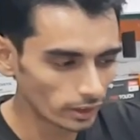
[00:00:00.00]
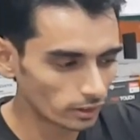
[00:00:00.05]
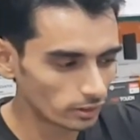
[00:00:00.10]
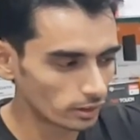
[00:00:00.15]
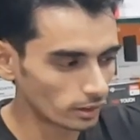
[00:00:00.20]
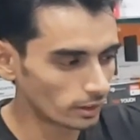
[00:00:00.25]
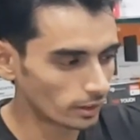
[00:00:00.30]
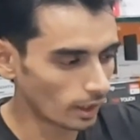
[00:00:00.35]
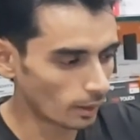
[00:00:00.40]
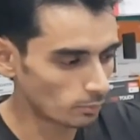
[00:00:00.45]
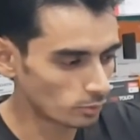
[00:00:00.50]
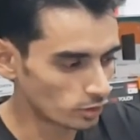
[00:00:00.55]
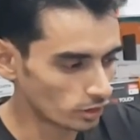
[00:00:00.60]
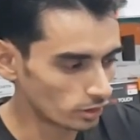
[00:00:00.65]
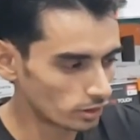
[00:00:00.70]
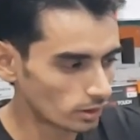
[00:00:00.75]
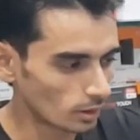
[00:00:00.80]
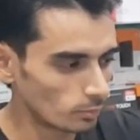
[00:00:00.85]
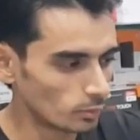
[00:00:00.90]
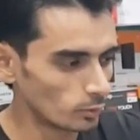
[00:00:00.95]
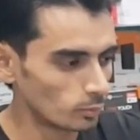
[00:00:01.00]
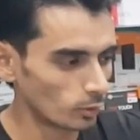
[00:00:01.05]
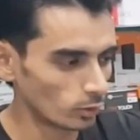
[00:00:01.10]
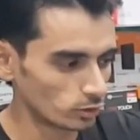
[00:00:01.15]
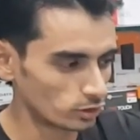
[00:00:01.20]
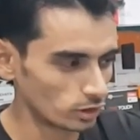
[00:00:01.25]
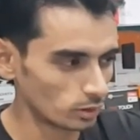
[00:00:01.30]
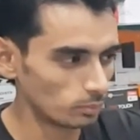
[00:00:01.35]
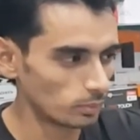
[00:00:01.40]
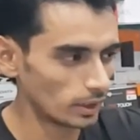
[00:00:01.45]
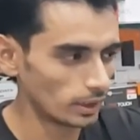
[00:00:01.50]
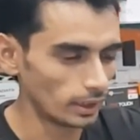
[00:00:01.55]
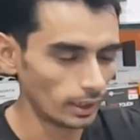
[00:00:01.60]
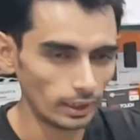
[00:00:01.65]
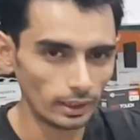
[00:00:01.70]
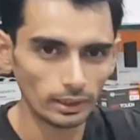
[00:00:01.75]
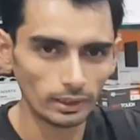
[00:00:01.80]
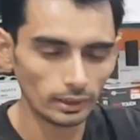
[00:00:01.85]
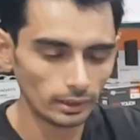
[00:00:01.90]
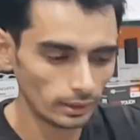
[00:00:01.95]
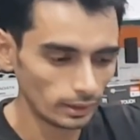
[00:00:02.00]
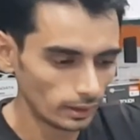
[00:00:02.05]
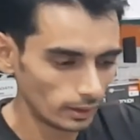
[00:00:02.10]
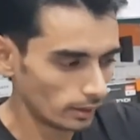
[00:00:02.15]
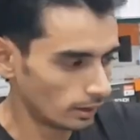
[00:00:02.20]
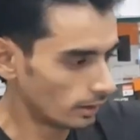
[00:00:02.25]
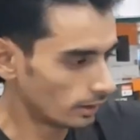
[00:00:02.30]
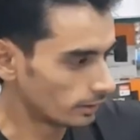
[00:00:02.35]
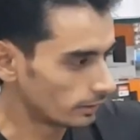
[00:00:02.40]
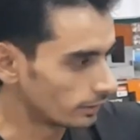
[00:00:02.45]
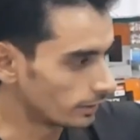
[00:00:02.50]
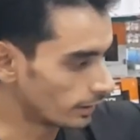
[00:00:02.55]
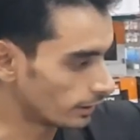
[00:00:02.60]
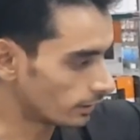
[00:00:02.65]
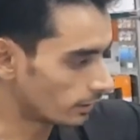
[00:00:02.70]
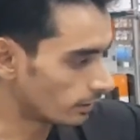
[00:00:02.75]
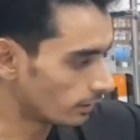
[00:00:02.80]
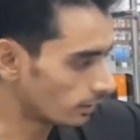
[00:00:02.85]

इसकी टाइप सी से भी पॉसिबल है ये